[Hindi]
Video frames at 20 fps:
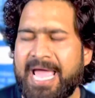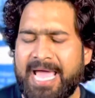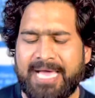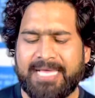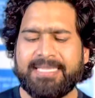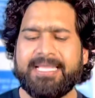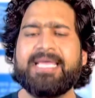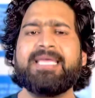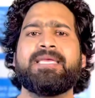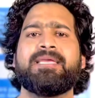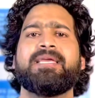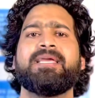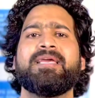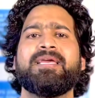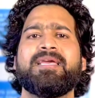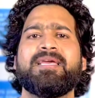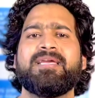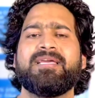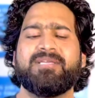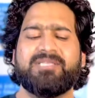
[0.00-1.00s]
है नहीं
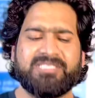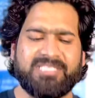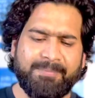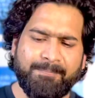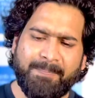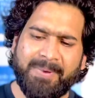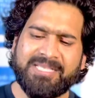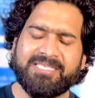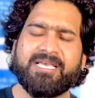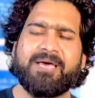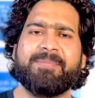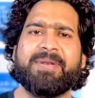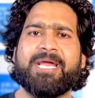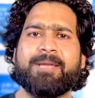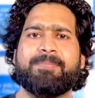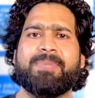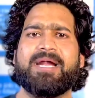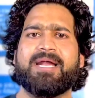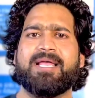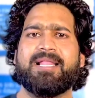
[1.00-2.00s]
सिंपल सा
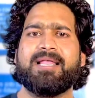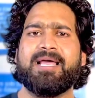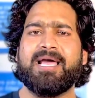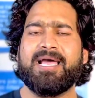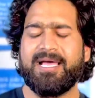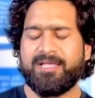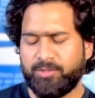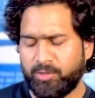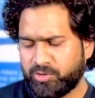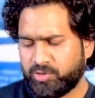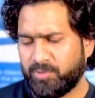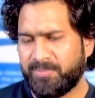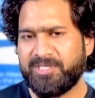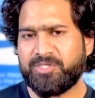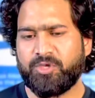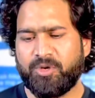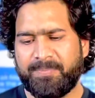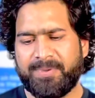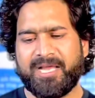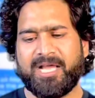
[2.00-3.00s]
ब्रेक पैडल है दो
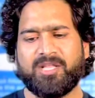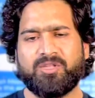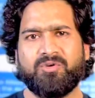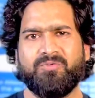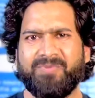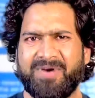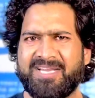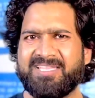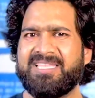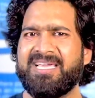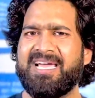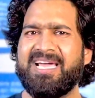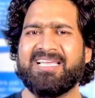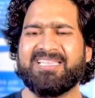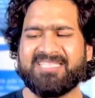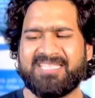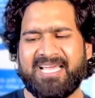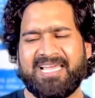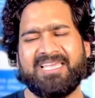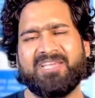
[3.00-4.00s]
रुपए का तो वर्थ है
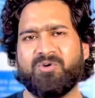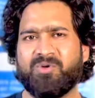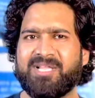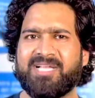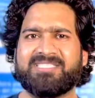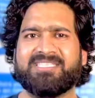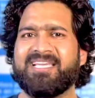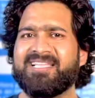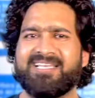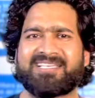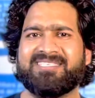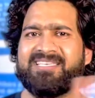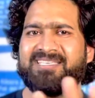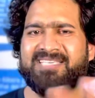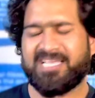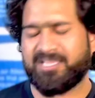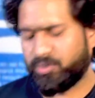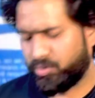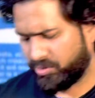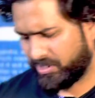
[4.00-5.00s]
इतना ही होना चाहिए था इससे
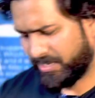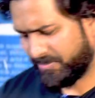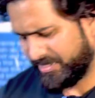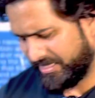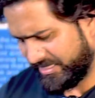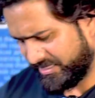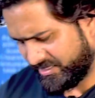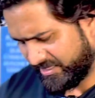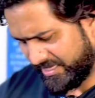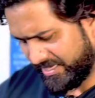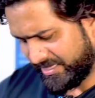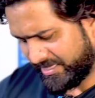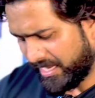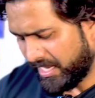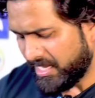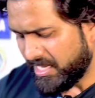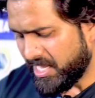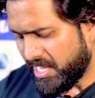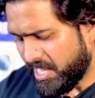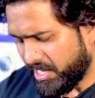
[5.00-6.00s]
ज़्यादा होना भी नहीं चाहिए था
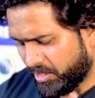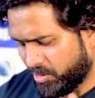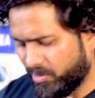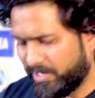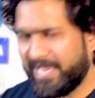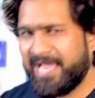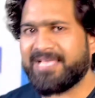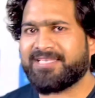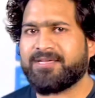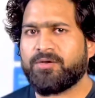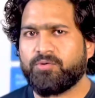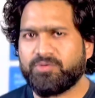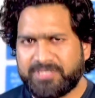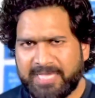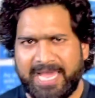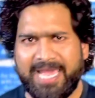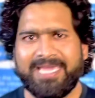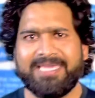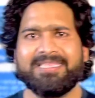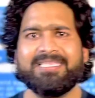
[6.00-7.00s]
क्योंकि ऐसा कुछ
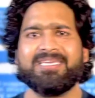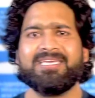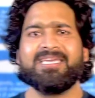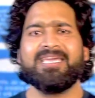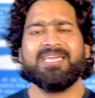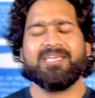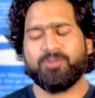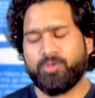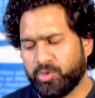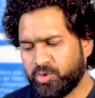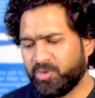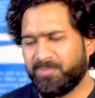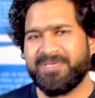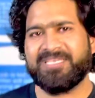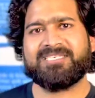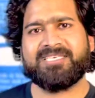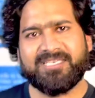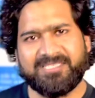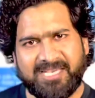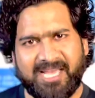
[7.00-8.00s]
है ही नहीं 220
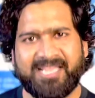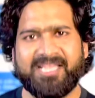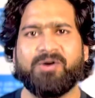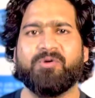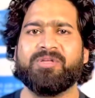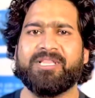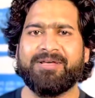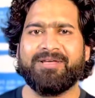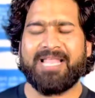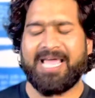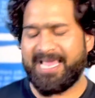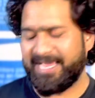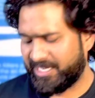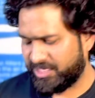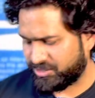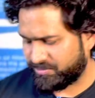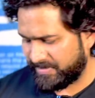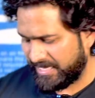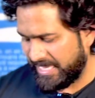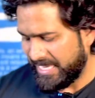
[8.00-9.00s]
से ज़्यादा होने वाला है
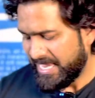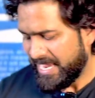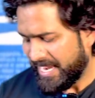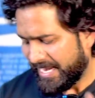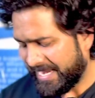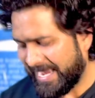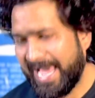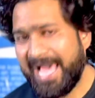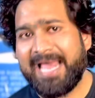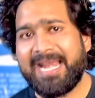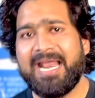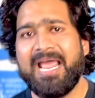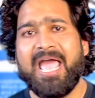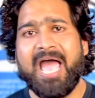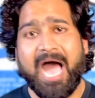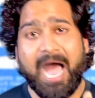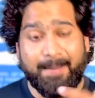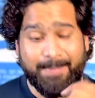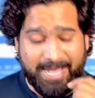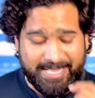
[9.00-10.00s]
इसमें खैर
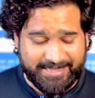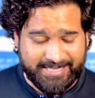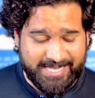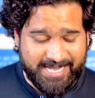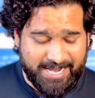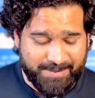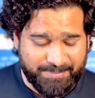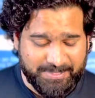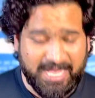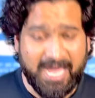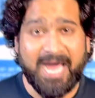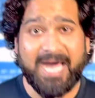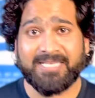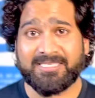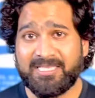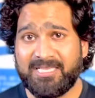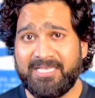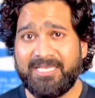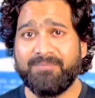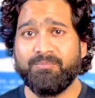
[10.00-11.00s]
अब आते हैं अपना
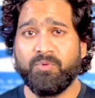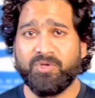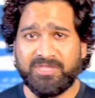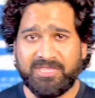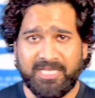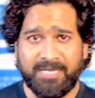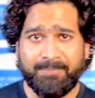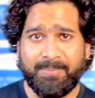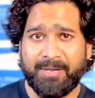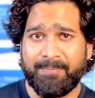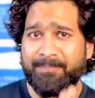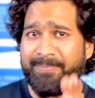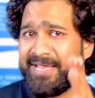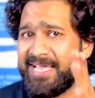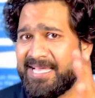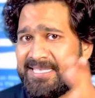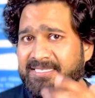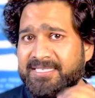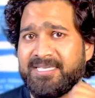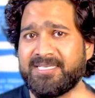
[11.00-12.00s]
असली मुद्दे पर बी
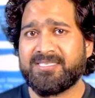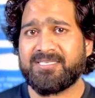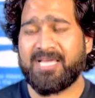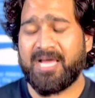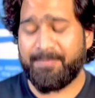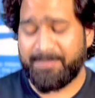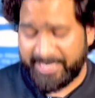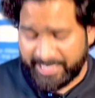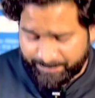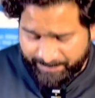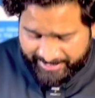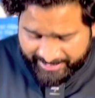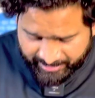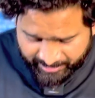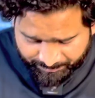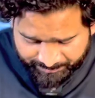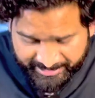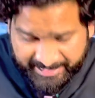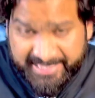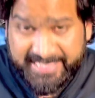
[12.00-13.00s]
का ब्रेक पैडल
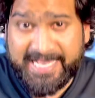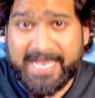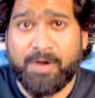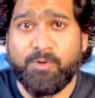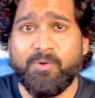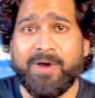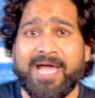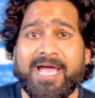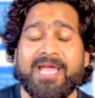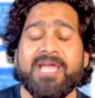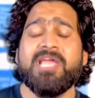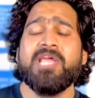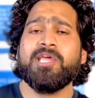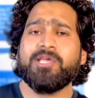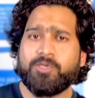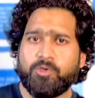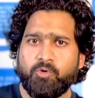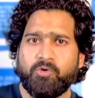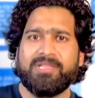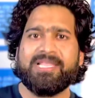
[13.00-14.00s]
हमने लिया हुआ है
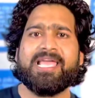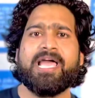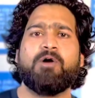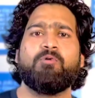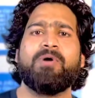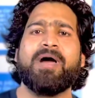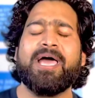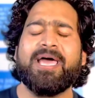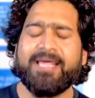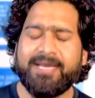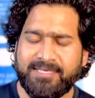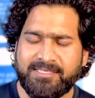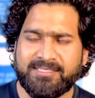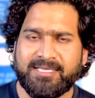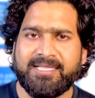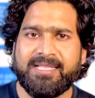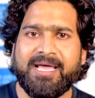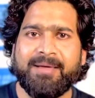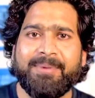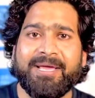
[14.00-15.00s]
क्यों लिया हुआ है
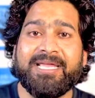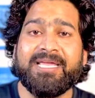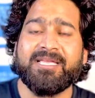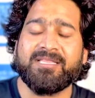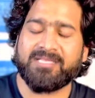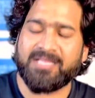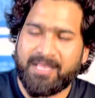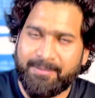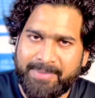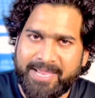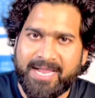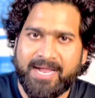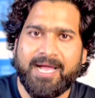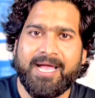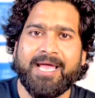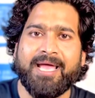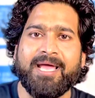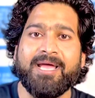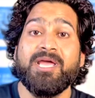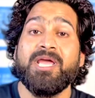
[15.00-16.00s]
रीज़न है भाई इतना महंगा
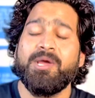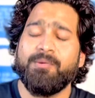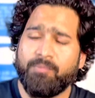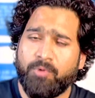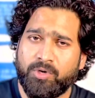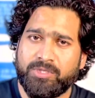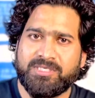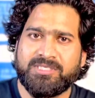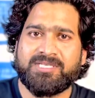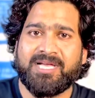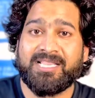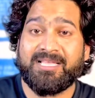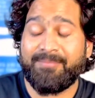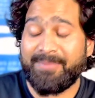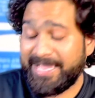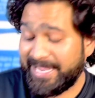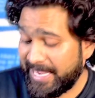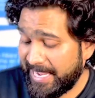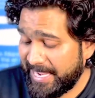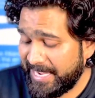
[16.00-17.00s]
है बहुत ही ज़्यादा
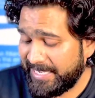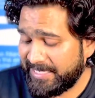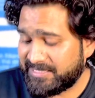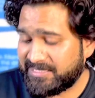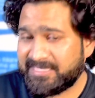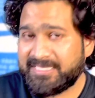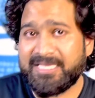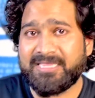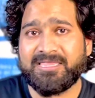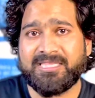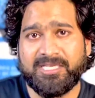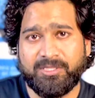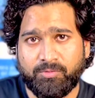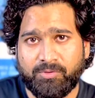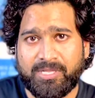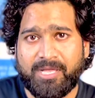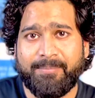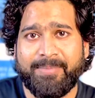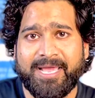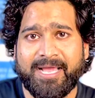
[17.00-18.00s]
महंगा है इससे तीन
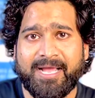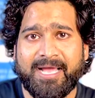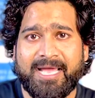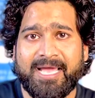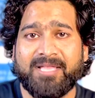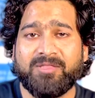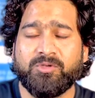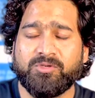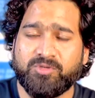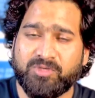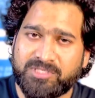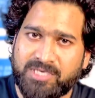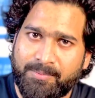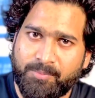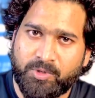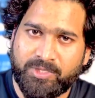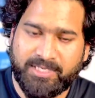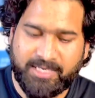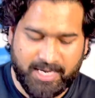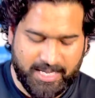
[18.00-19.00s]
गुना महंगा है तो सोचा
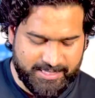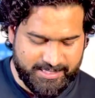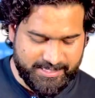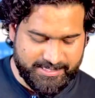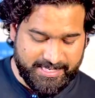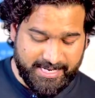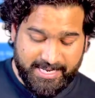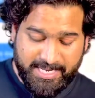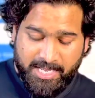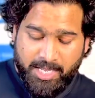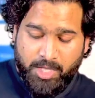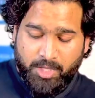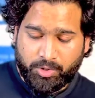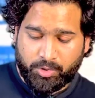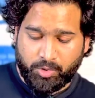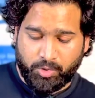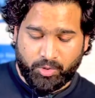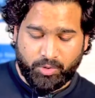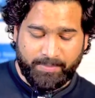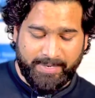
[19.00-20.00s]
आपको दिखा दिया जाए
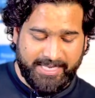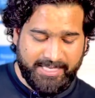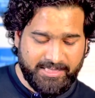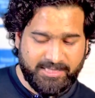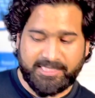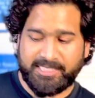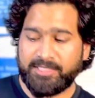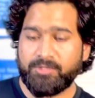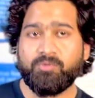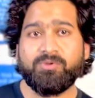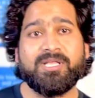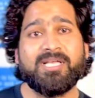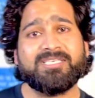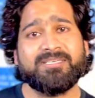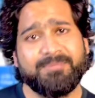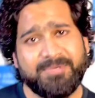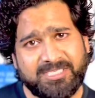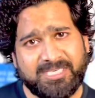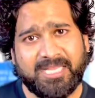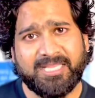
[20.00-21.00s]
तो भाई तीन गुना
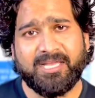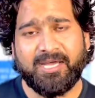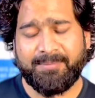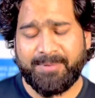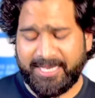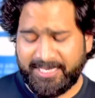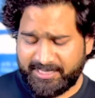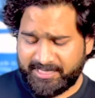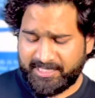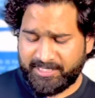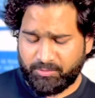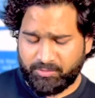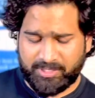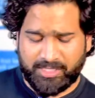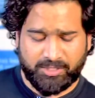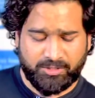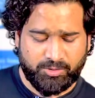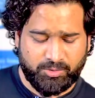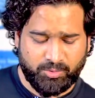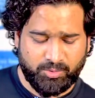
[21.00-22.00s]
से भी ज़्यादा भाई तीन गुना
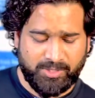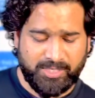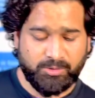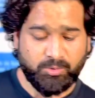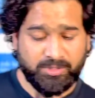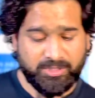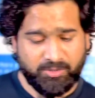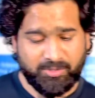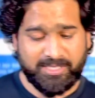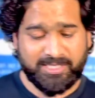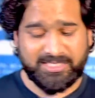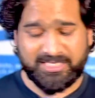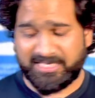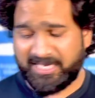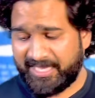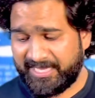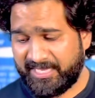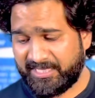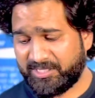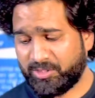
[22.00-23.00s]
तो दूर है तो तीन गुना से
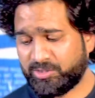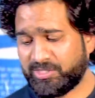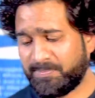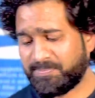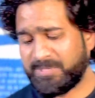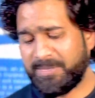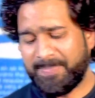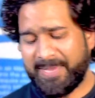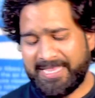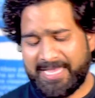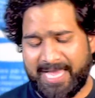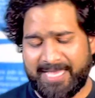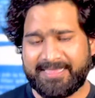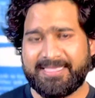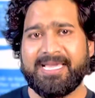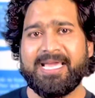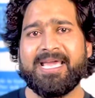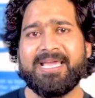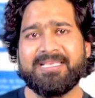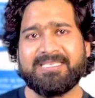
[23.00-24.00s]
ज़्यादा तो सबसे पहले
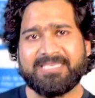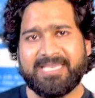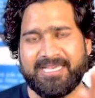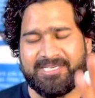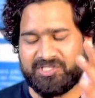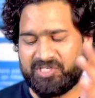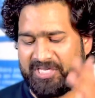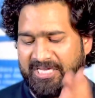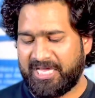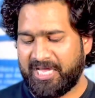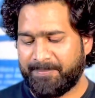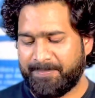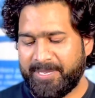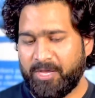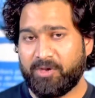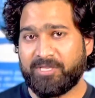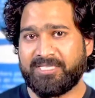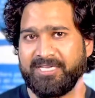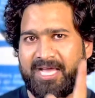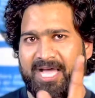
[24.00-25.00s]
आते हैं इसके स्टिकर पे
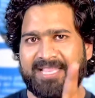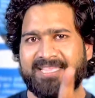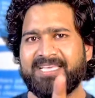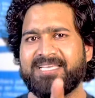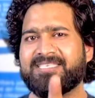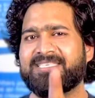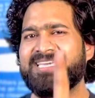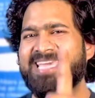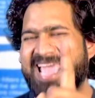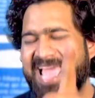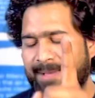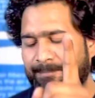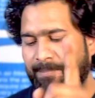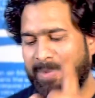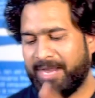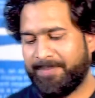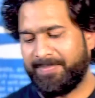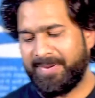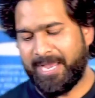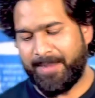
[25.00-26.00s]
और दिखाते हैं इसकी एम
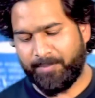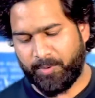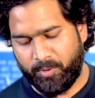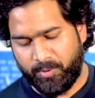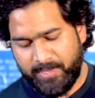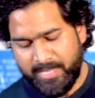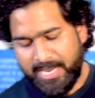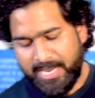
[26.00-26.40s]
आपको